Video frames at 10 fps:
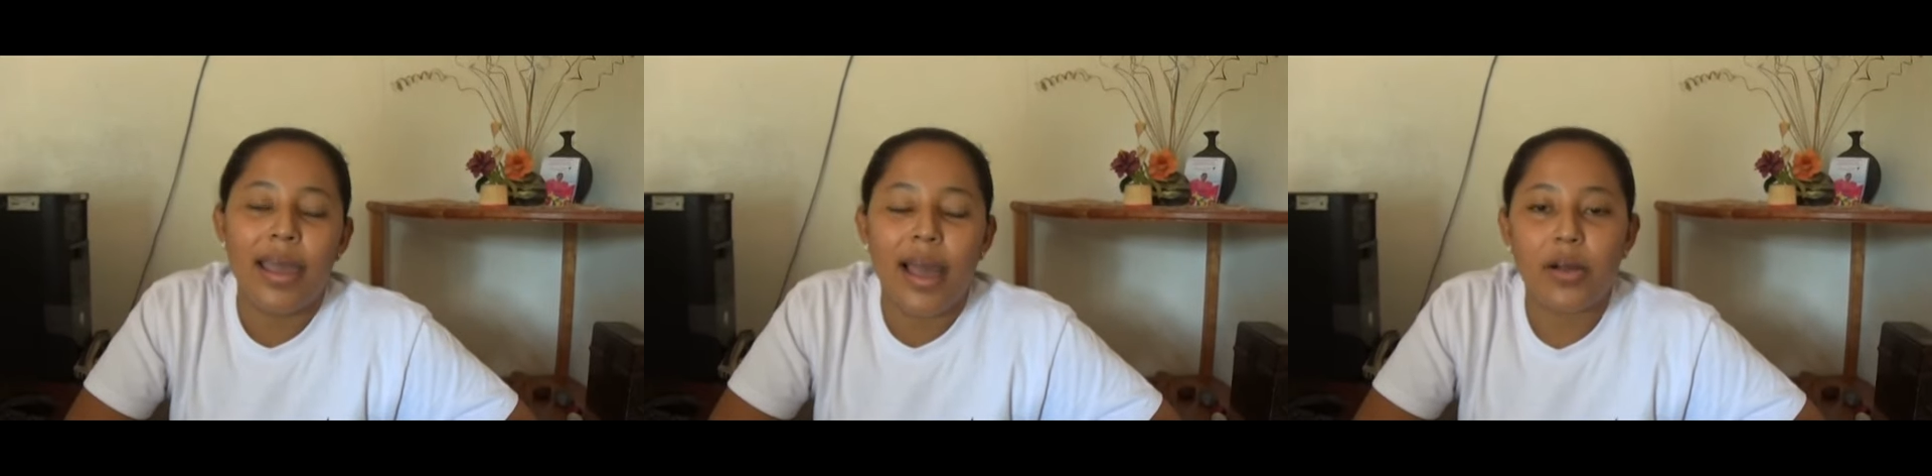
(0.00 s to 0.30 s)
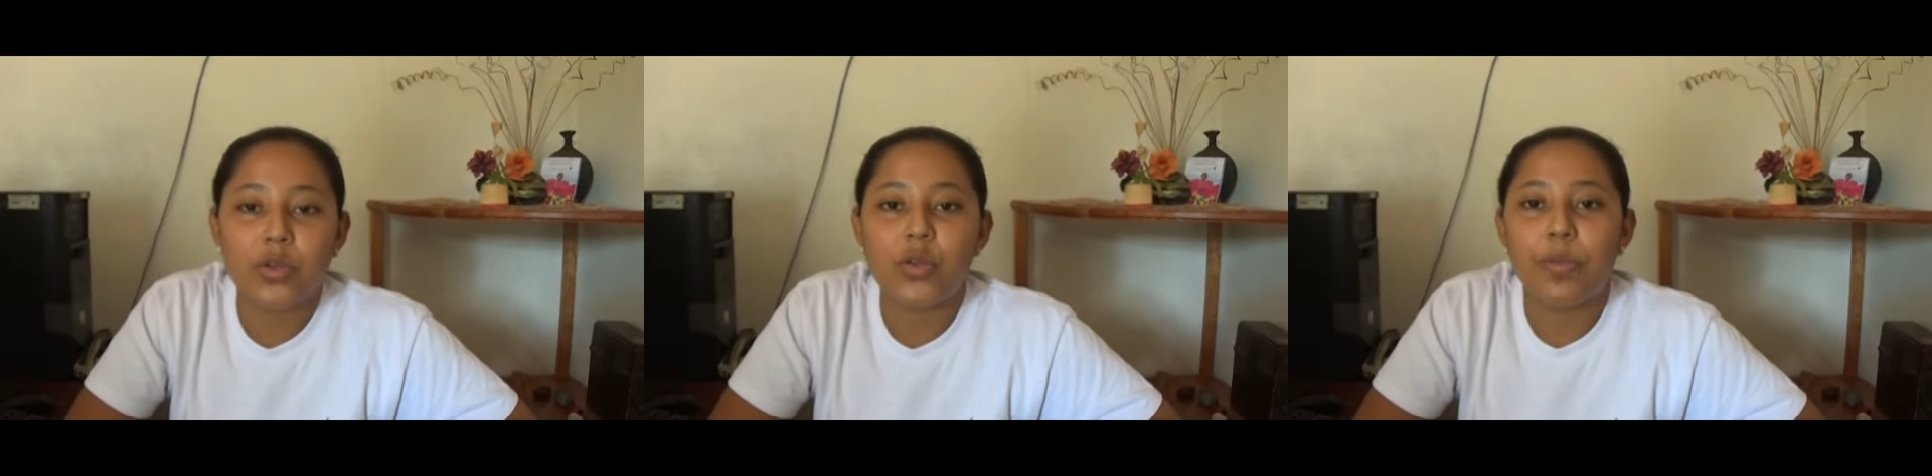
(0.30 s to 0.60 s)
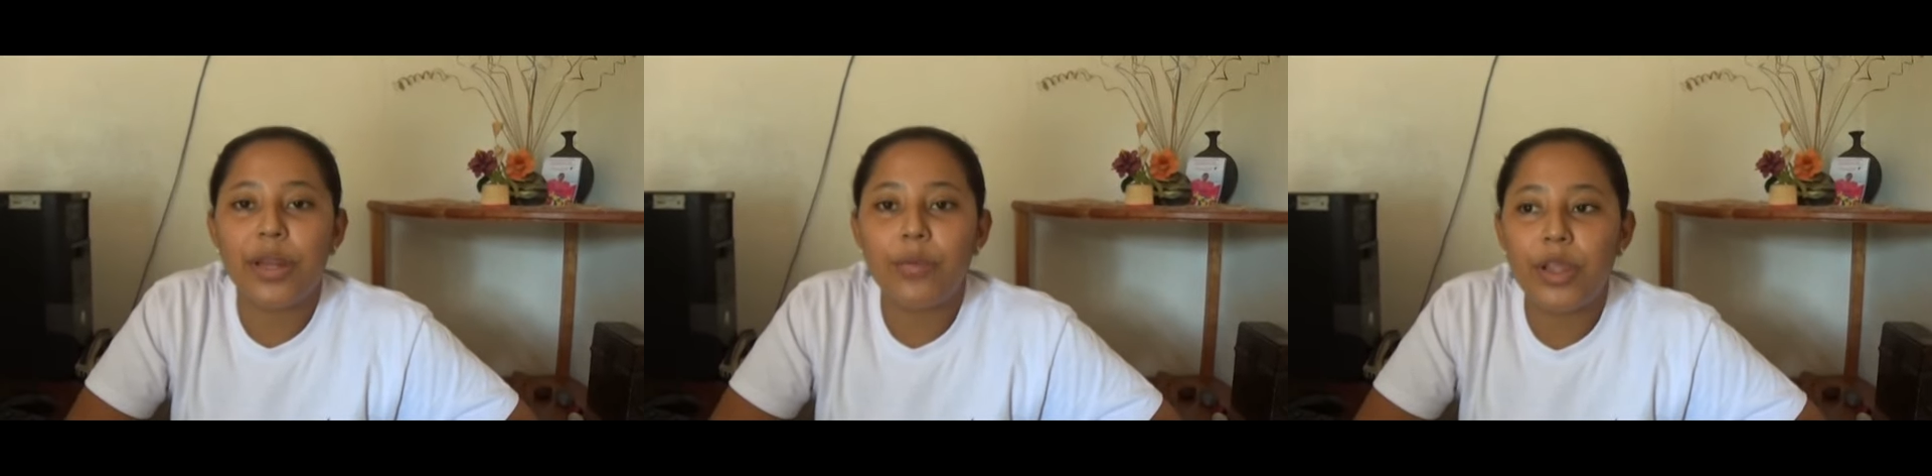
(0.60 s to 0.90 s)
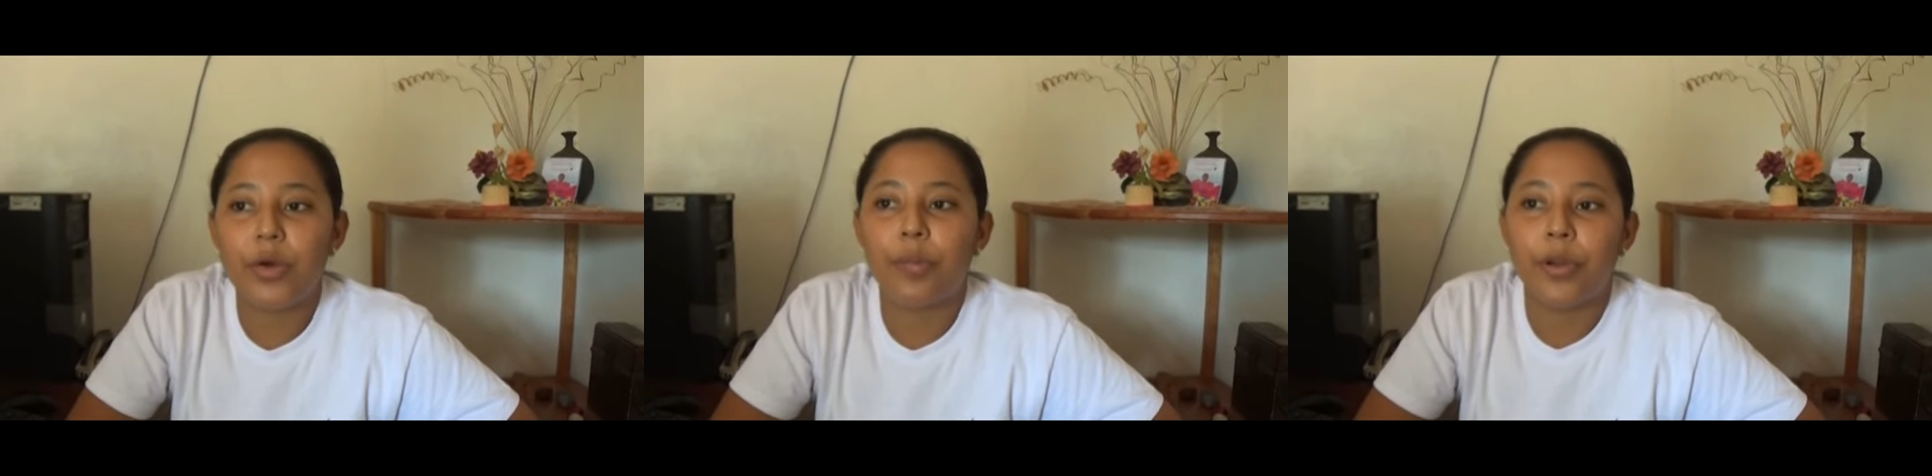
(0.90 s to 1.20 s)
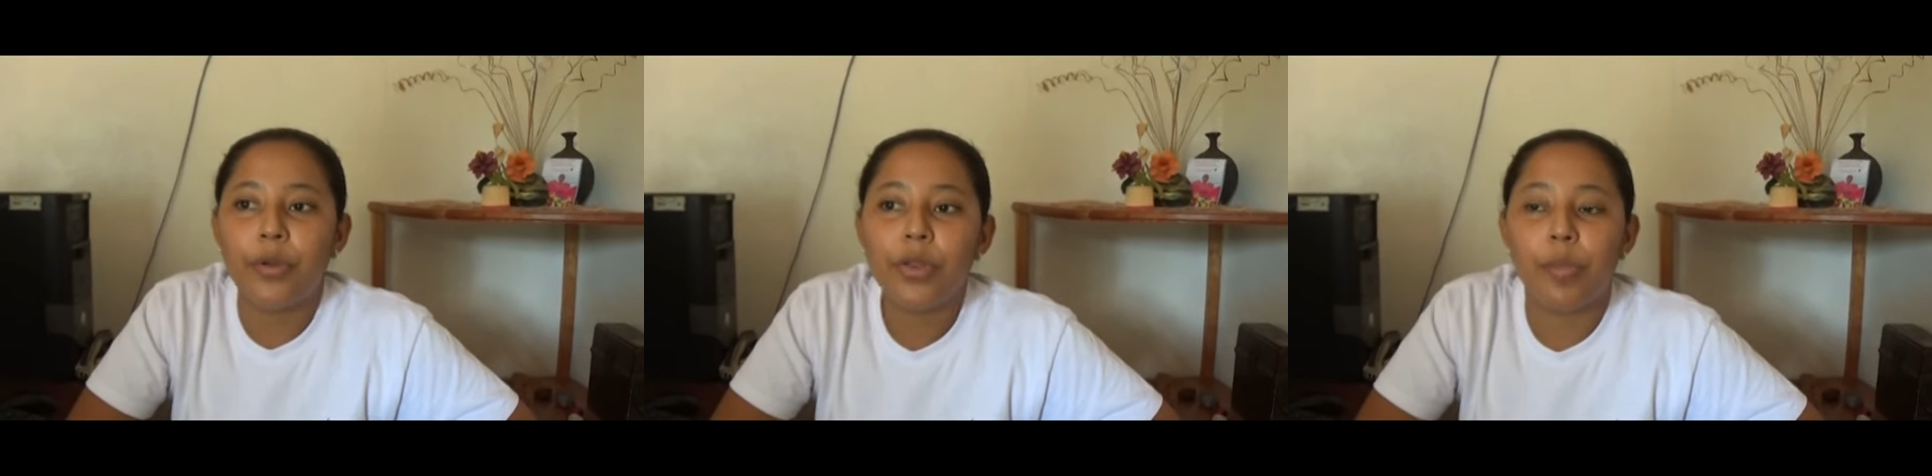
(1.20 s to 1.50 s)
a consumir nuestros
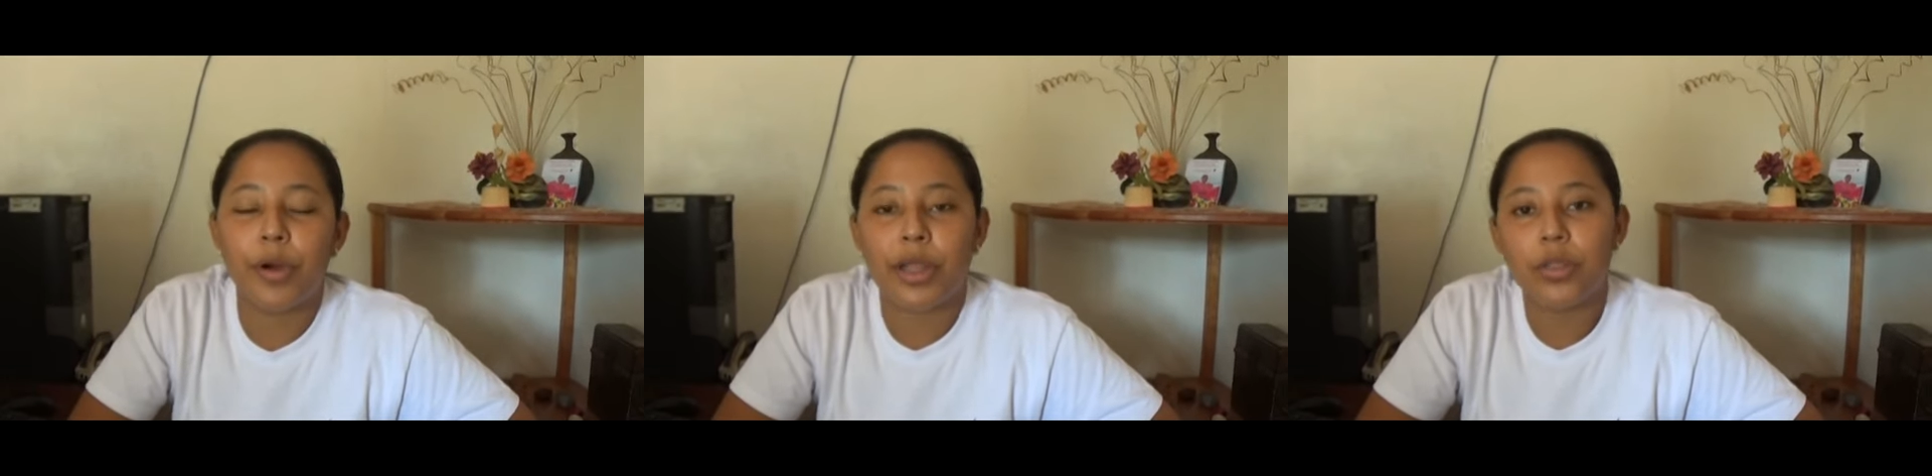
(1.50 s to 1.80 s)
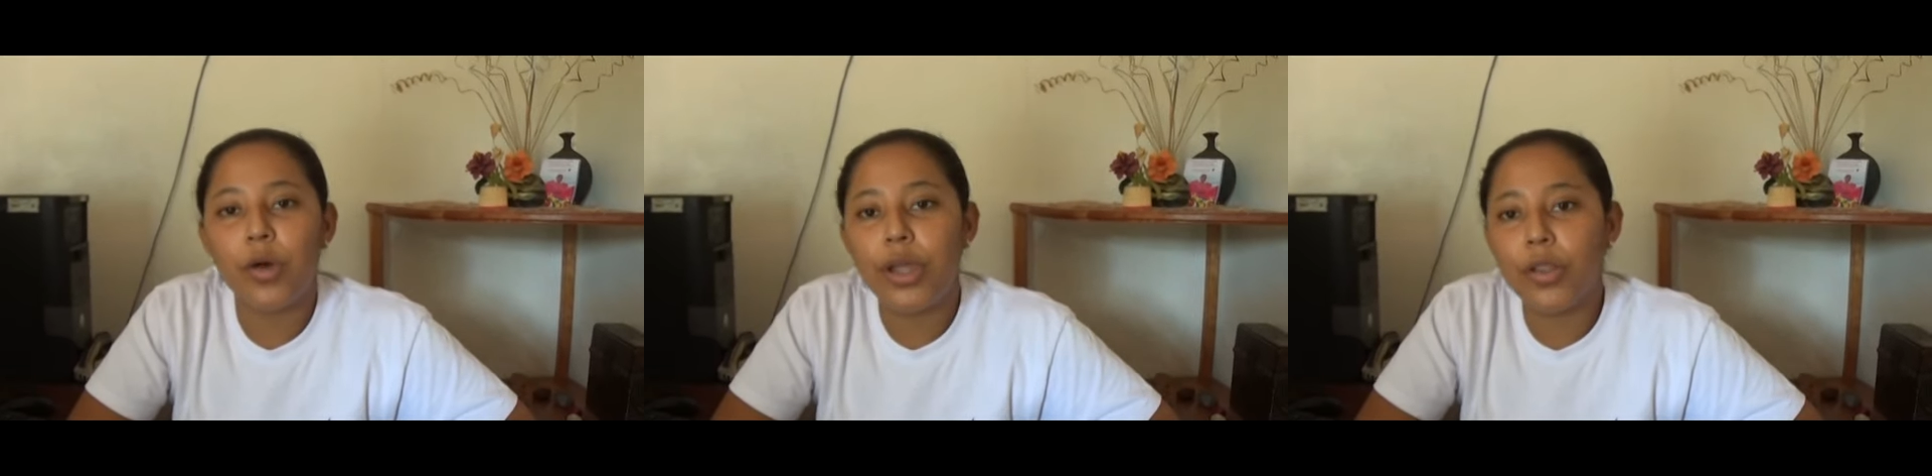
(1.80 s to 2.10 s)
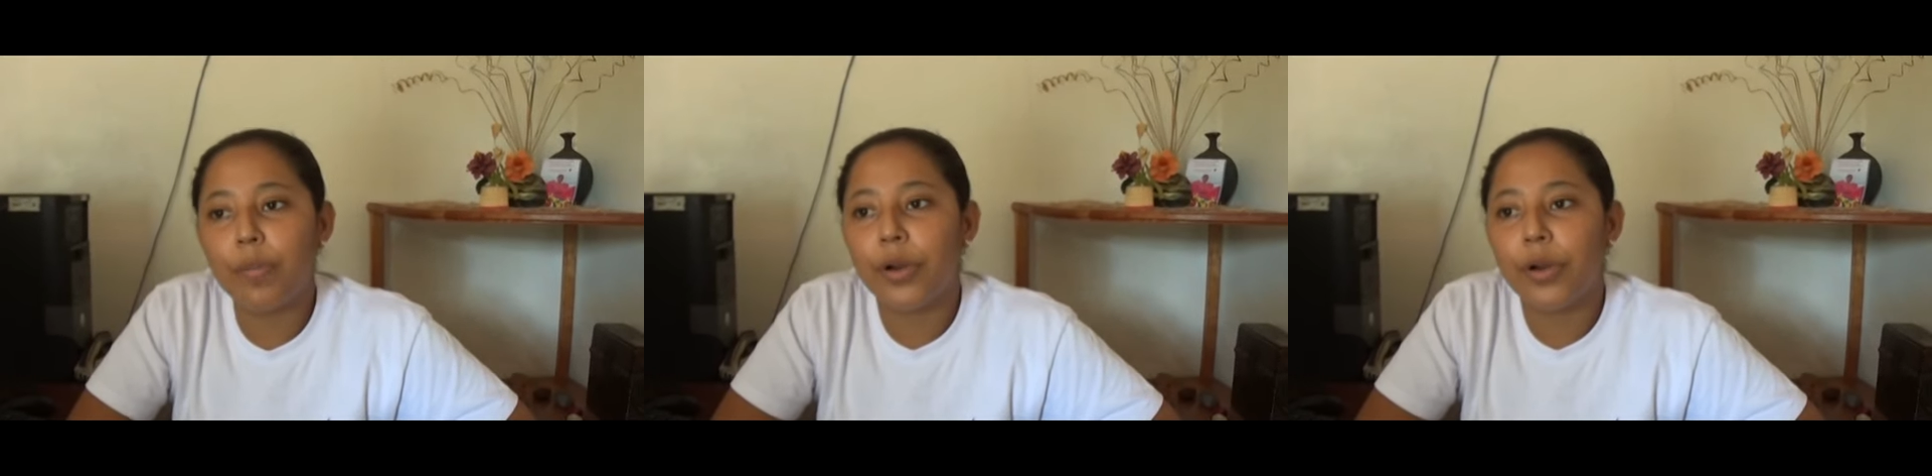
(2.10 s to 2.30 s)
productos, porque todos estos